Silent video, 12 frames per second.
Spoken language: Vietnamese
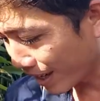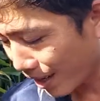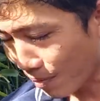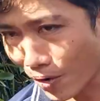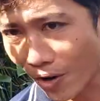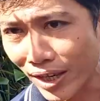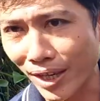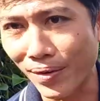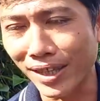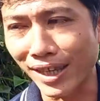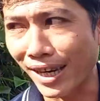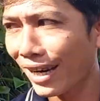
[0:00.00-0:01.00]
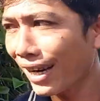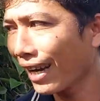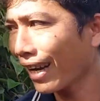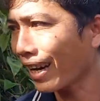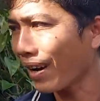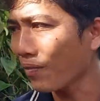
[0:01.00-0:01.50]
thì cũng có nhiều anh chị
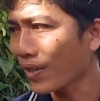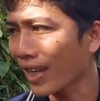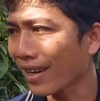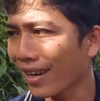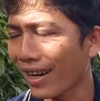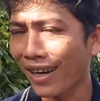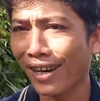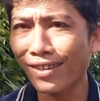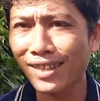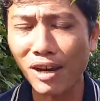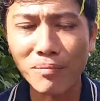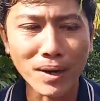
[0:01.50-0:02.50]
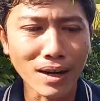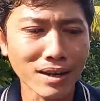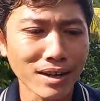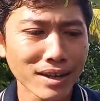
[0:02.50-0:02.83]
là không có tin là nói sao mà